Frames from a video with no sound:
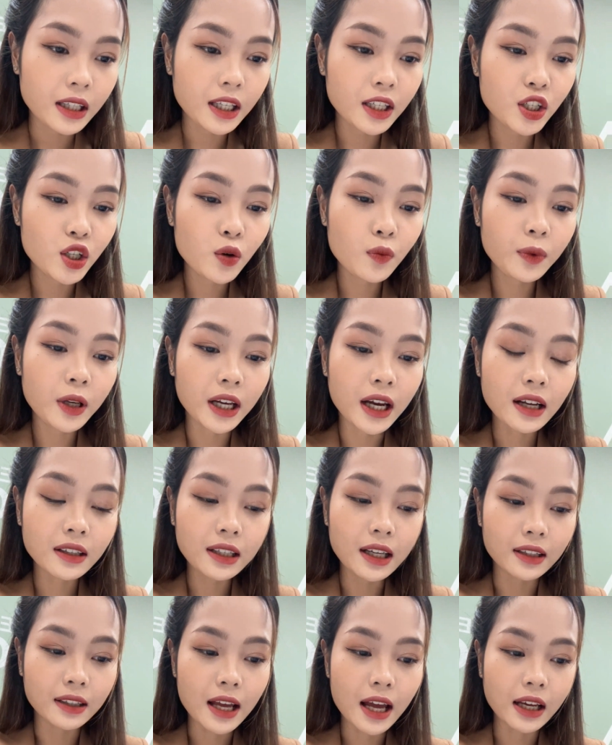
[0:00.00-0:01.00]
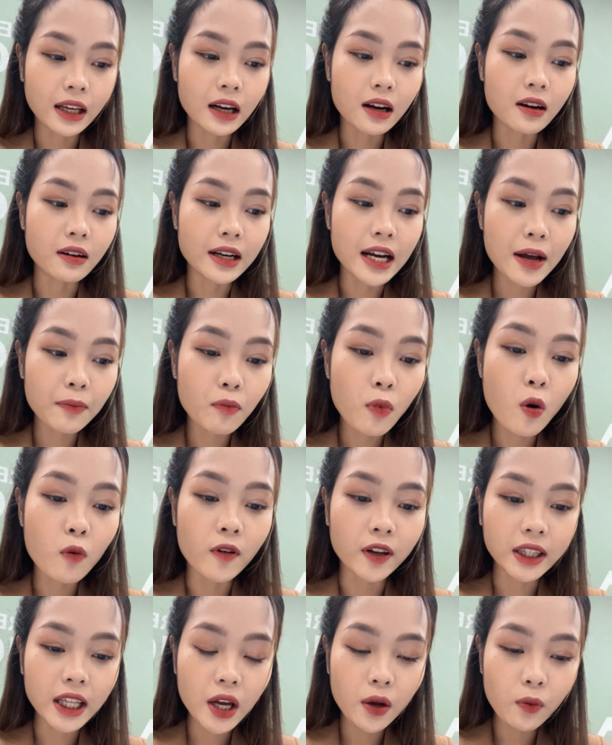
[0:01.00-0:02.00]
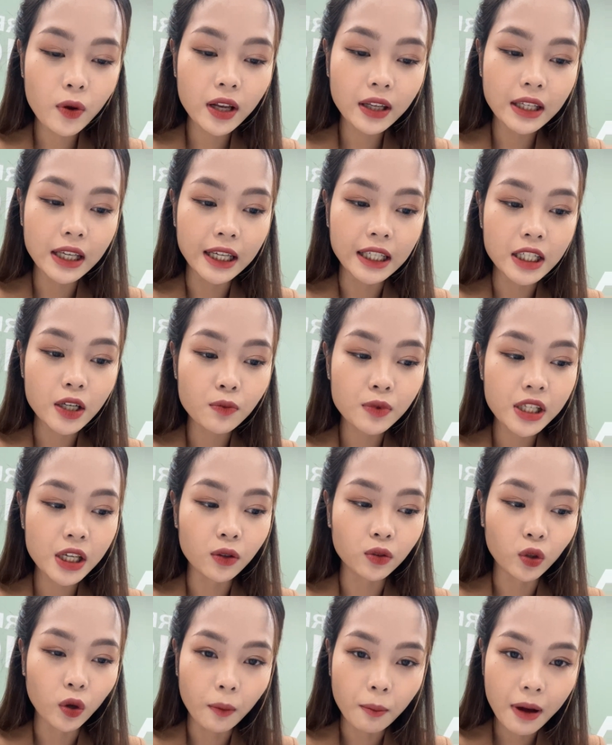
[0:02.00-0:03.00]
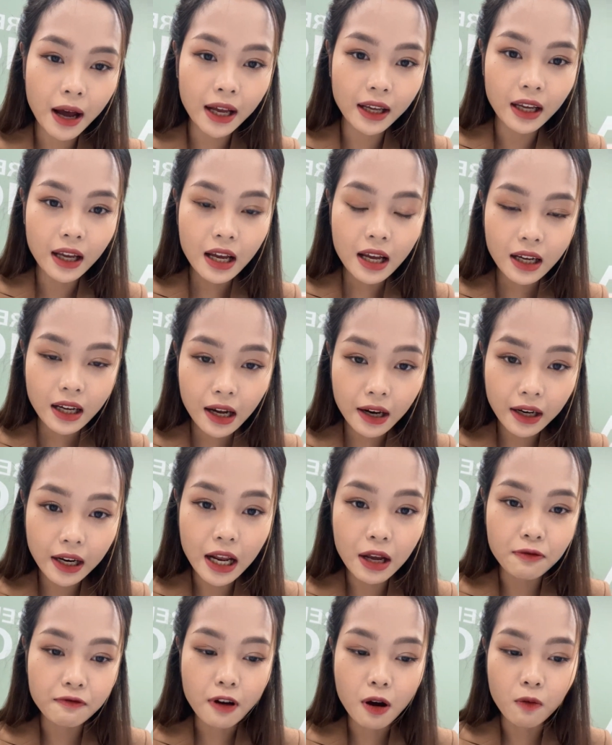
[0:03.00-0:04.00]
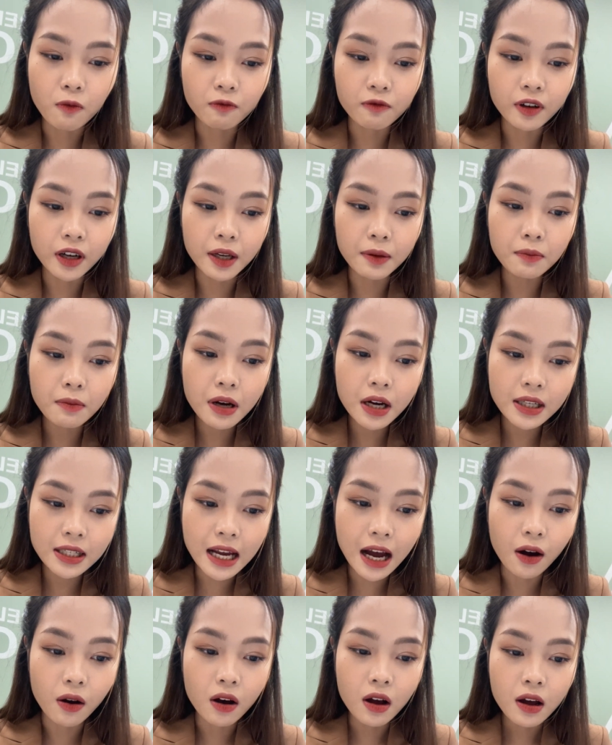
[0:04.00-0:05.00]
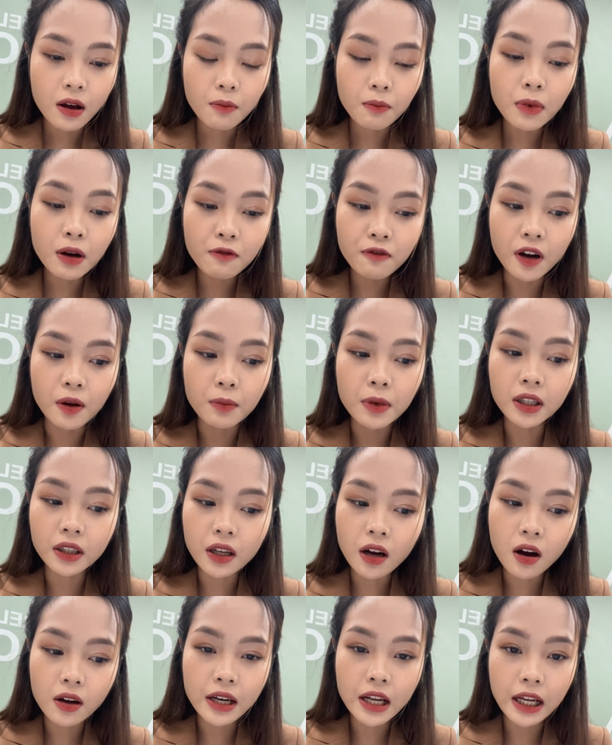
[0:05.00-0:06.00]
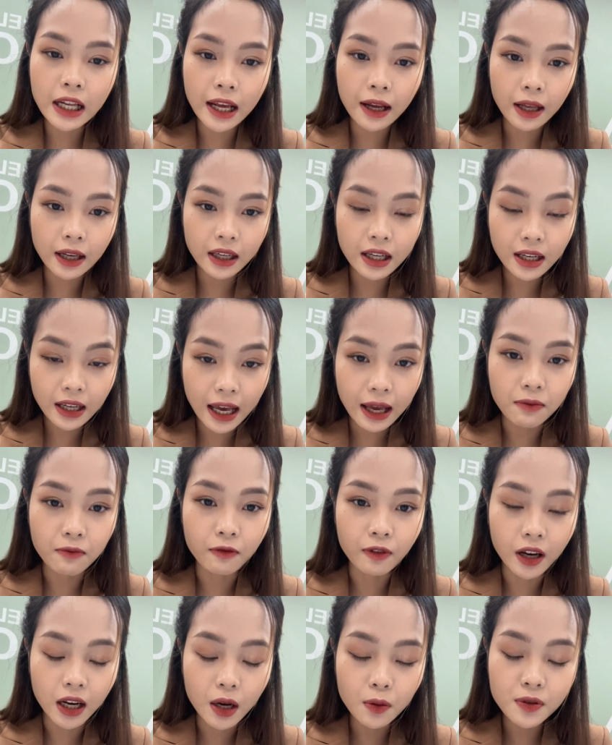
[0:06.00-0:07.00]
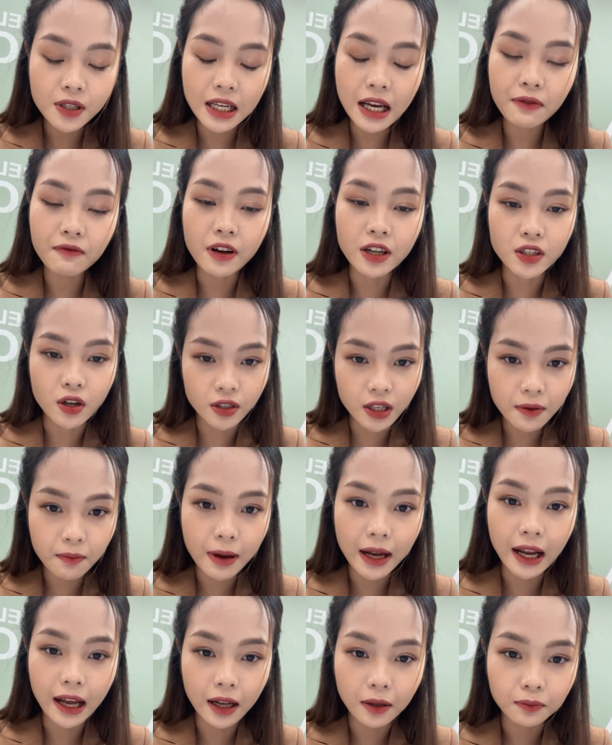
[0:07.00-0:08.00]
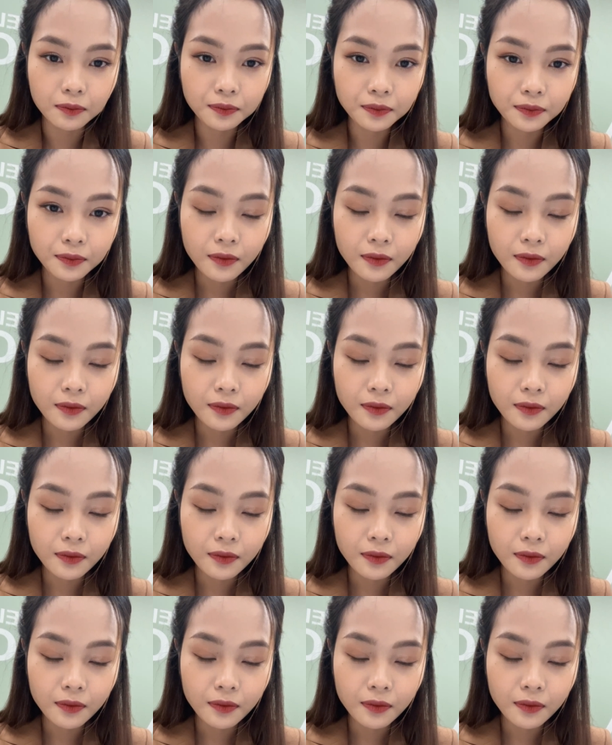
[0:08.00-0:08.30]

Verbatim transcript: Nhìn chung thì các tỉnh thành ở Nam Bộ và Tây Nguyên thì trong chiều tối mai cần đề phòng với mưa rào, mưa vừa mưa to đi đi kèm với lốc xét và gió rất mạnh ạ.